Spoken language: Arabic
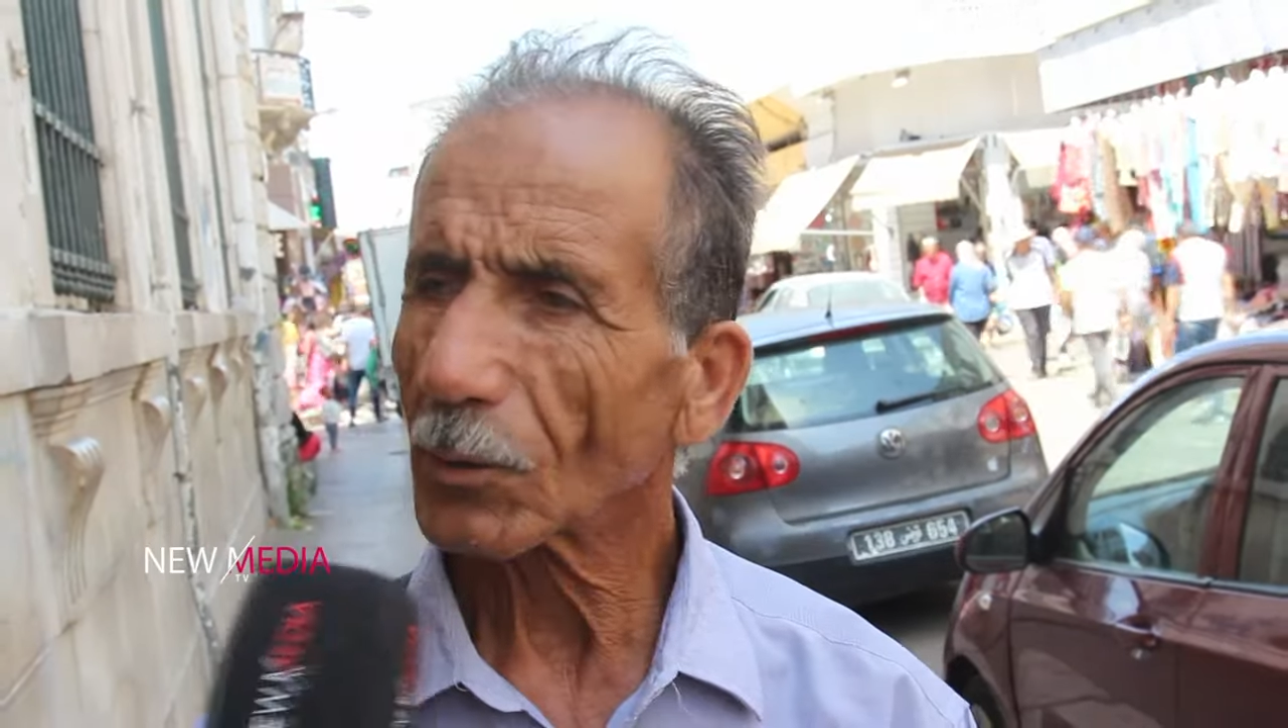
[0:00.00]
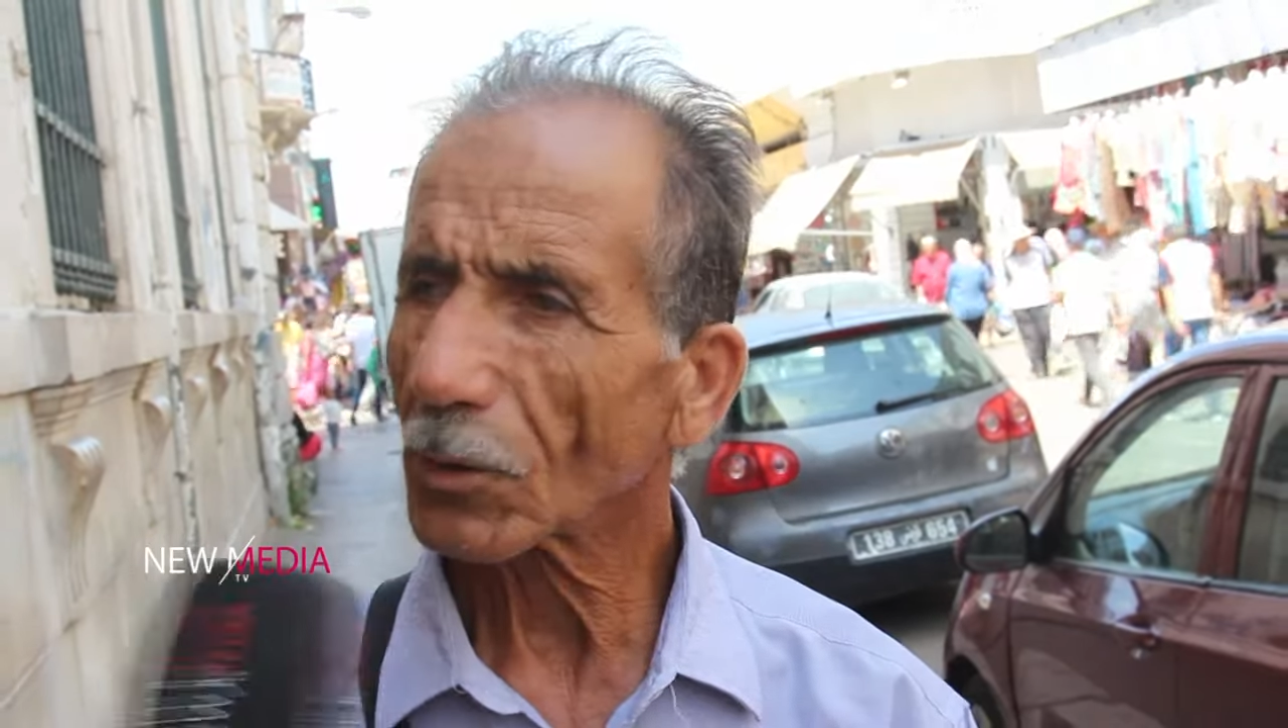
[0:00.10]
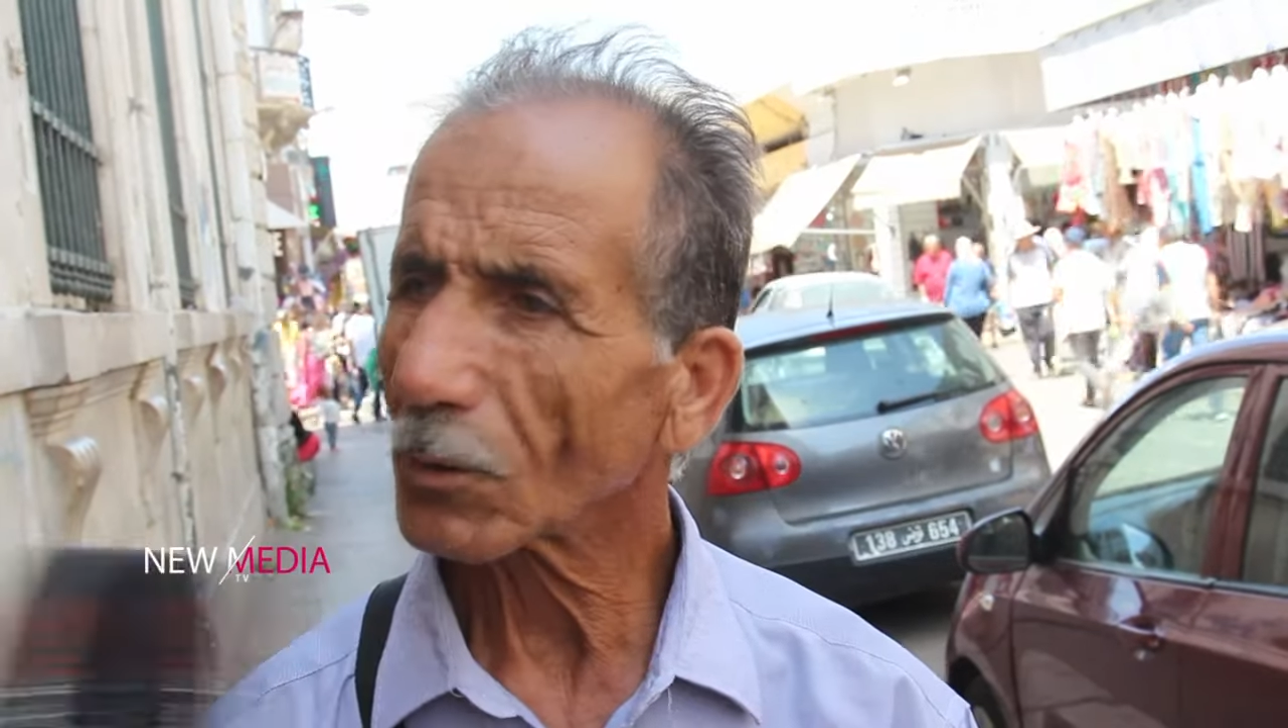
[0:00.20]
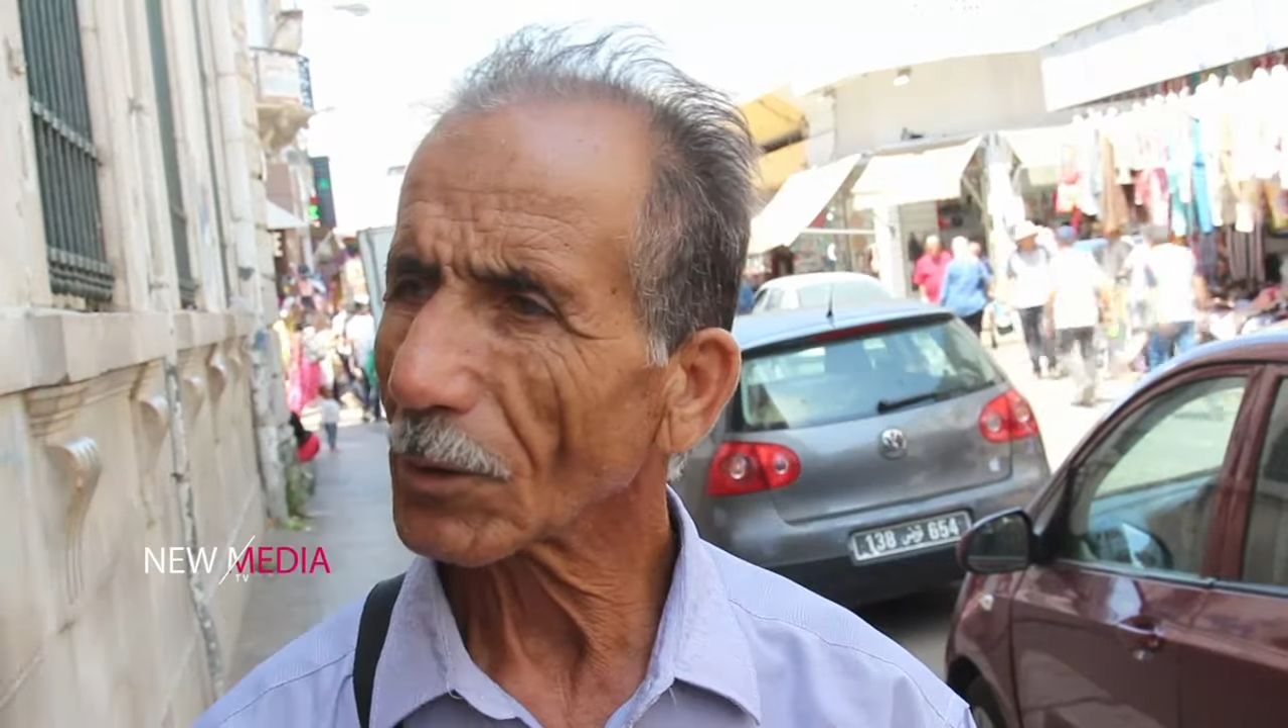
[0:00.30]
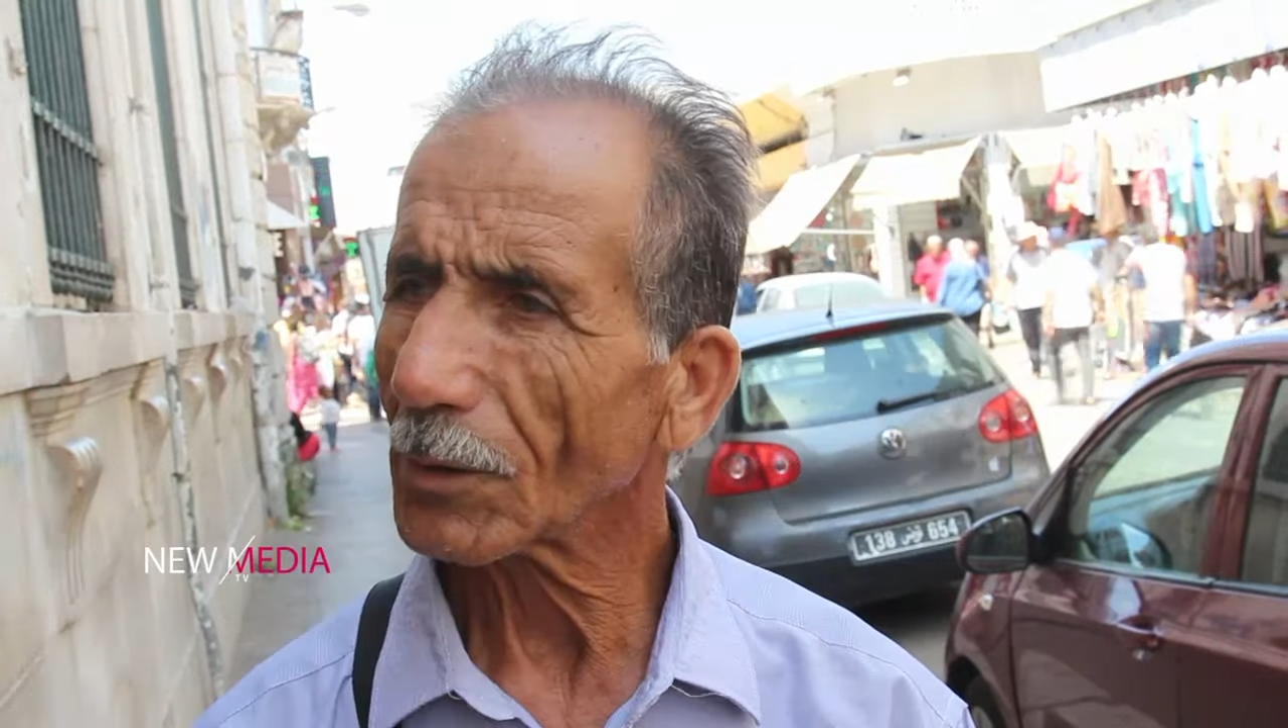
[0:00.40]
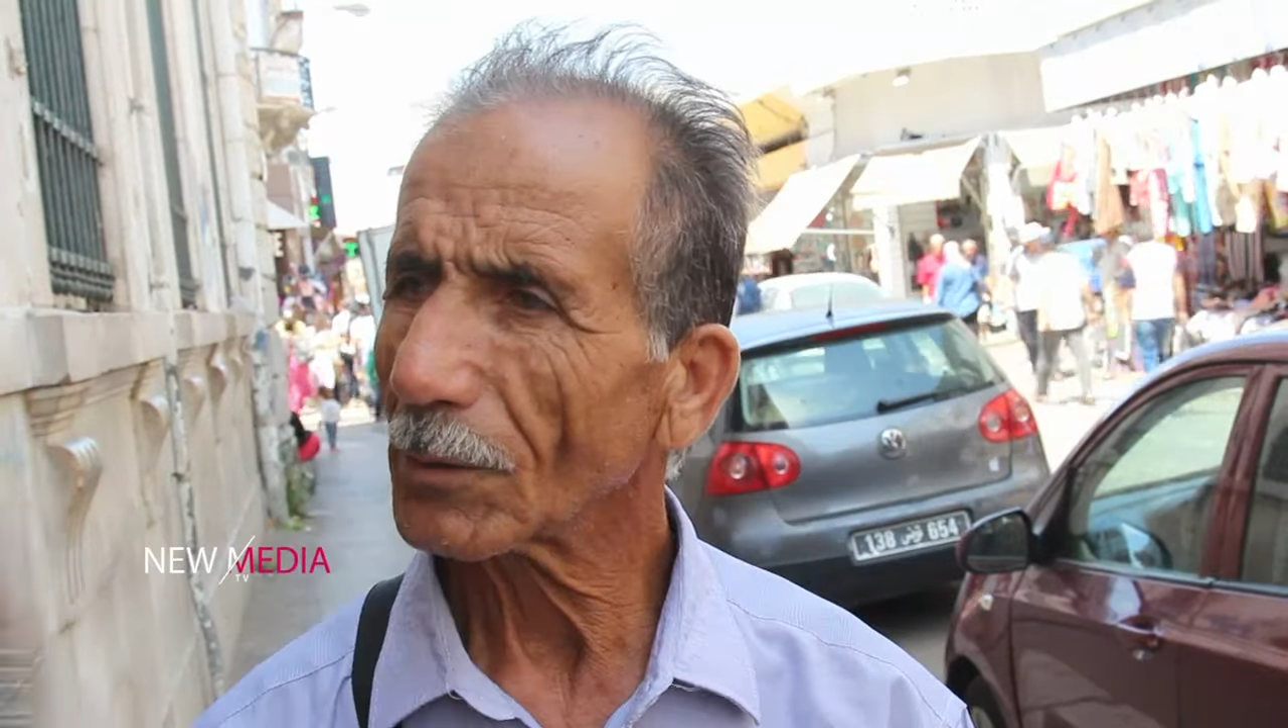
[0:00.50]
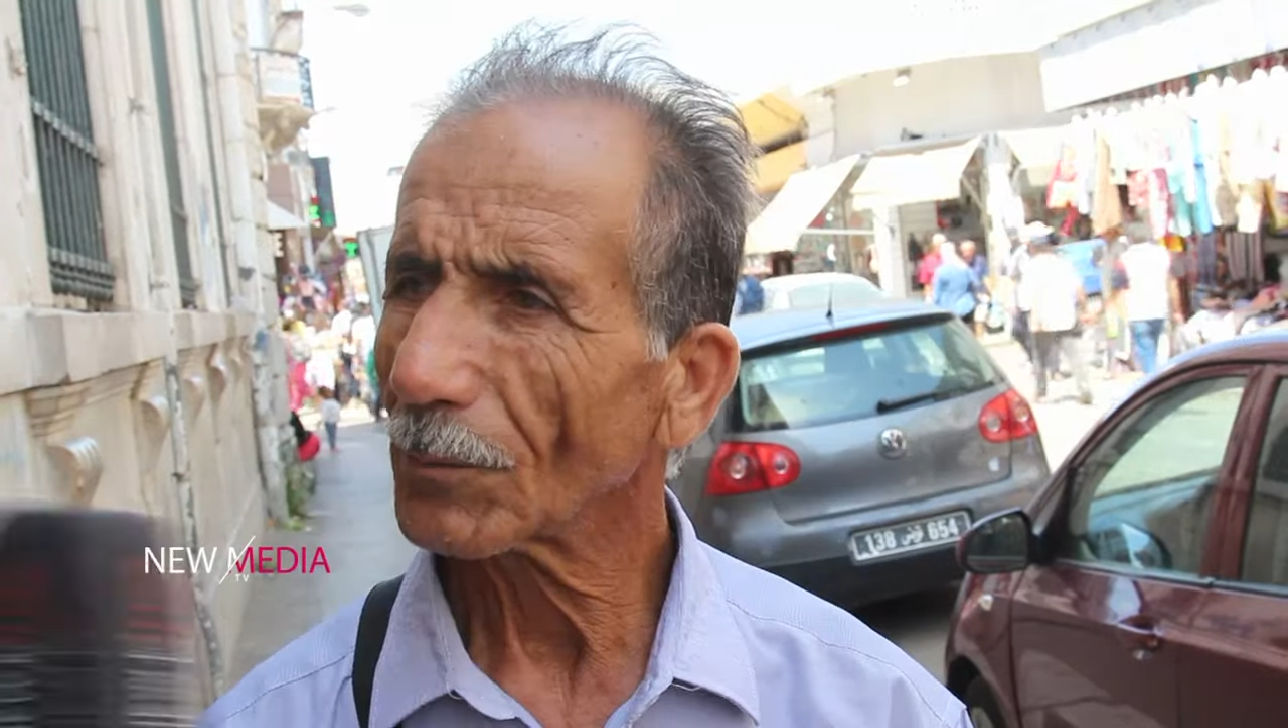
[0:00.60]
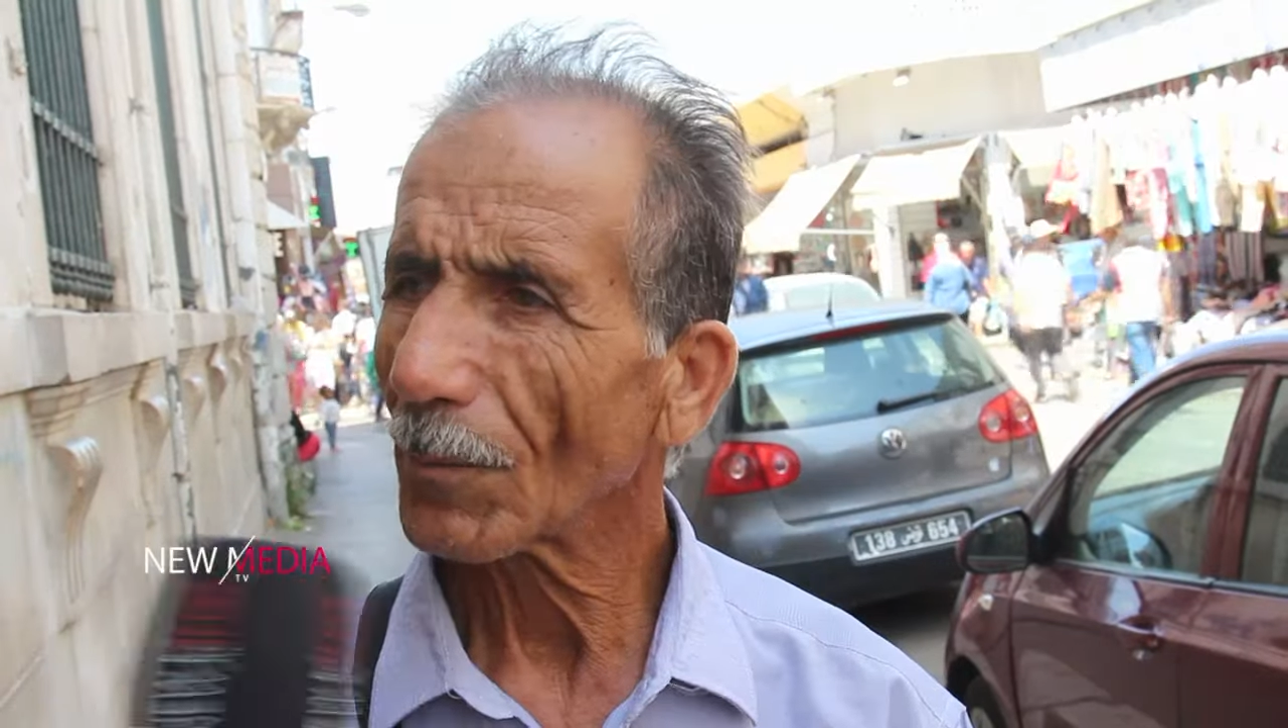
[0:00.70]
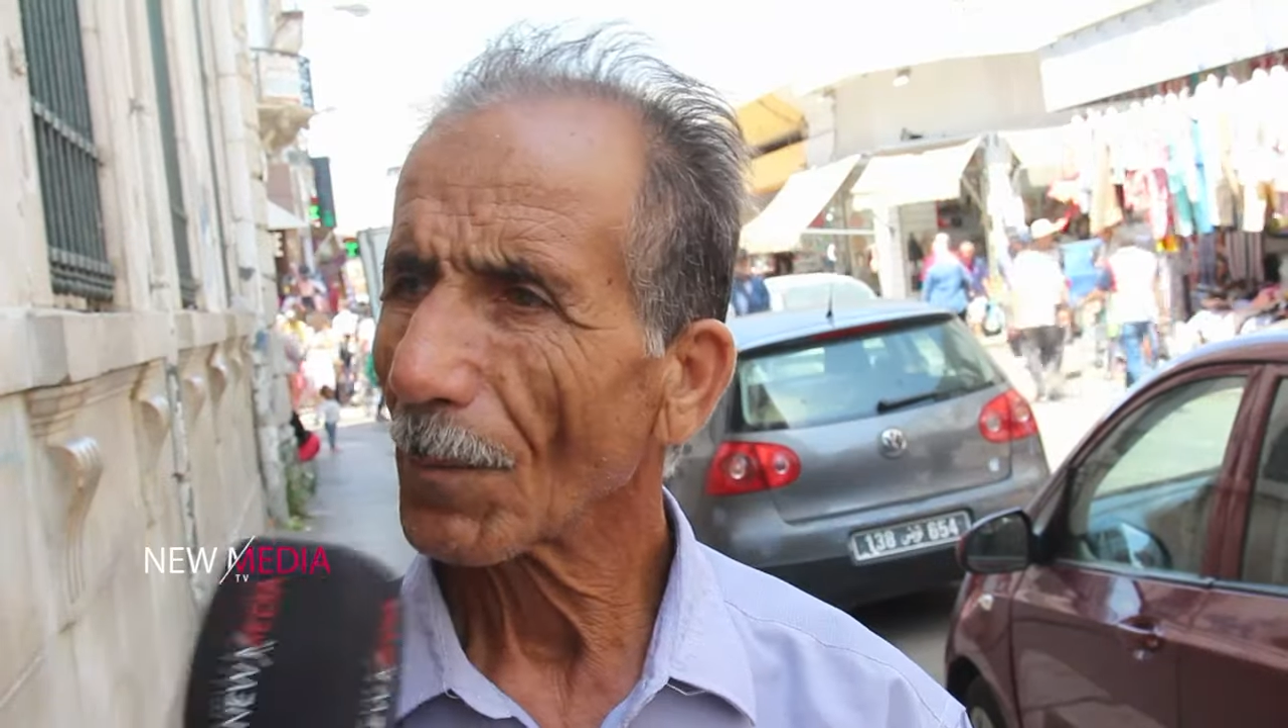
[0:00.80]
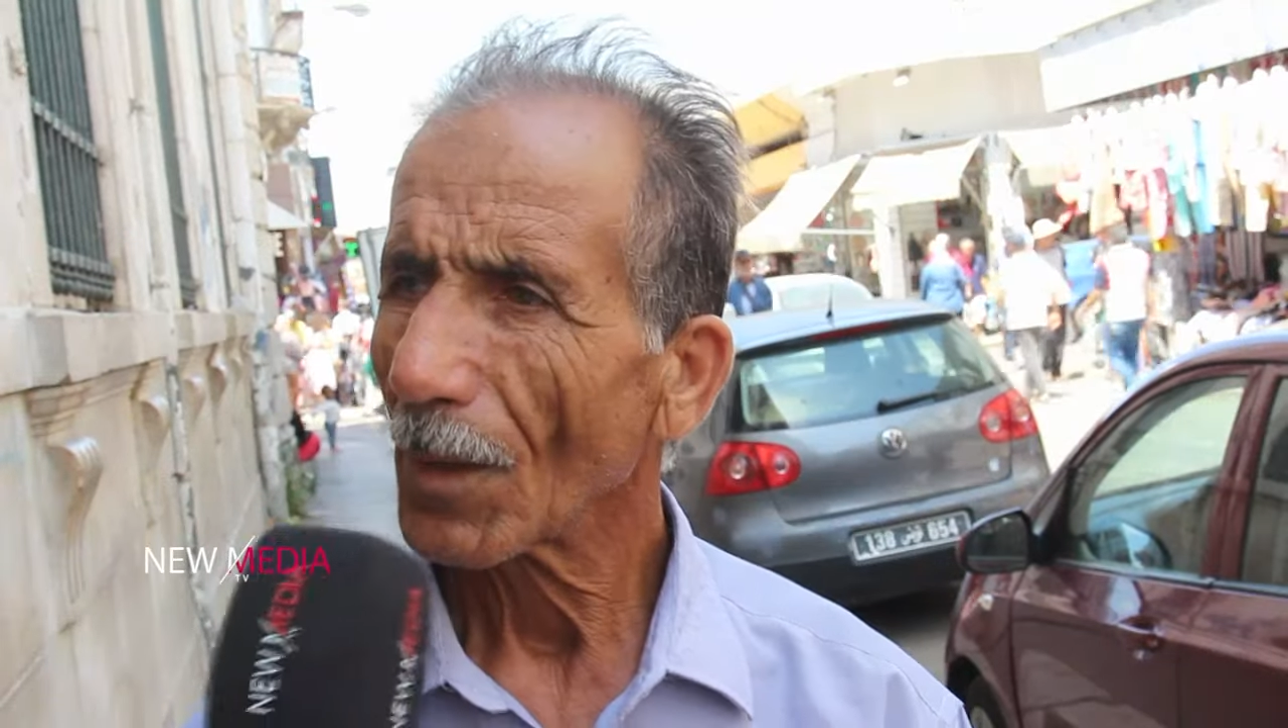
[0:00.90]
وشكرا تعرف
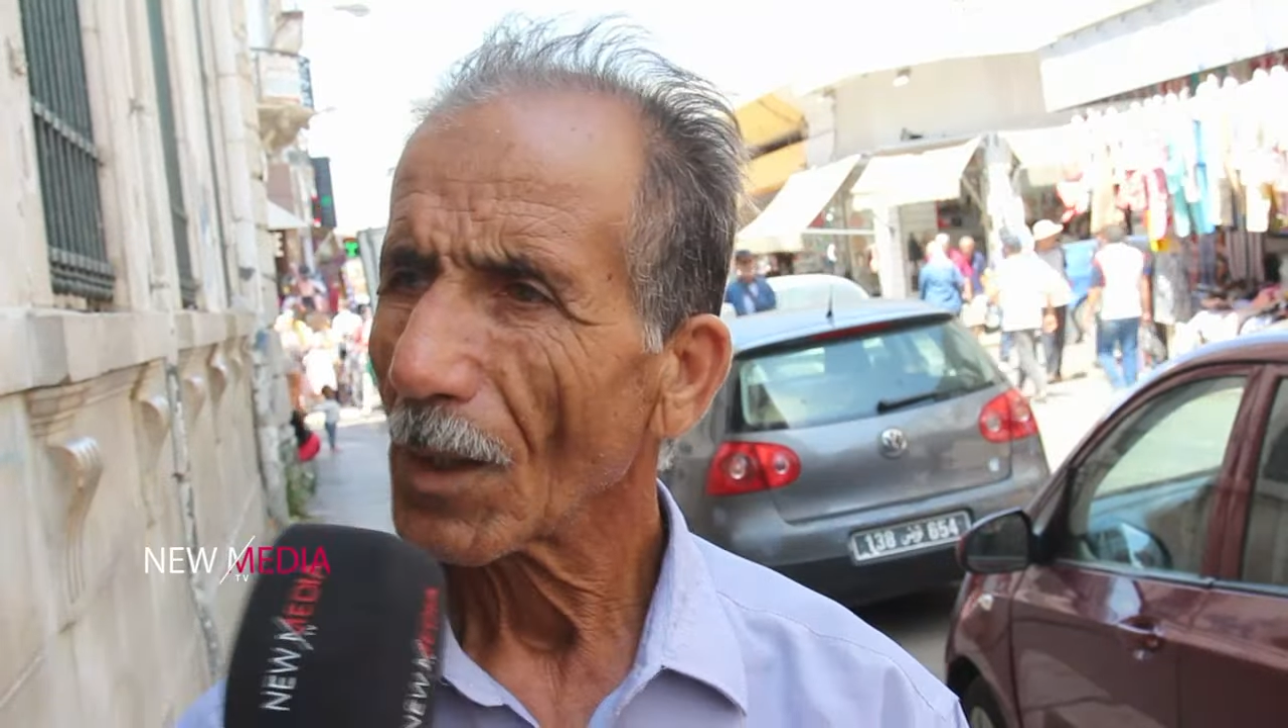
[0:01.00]
عليك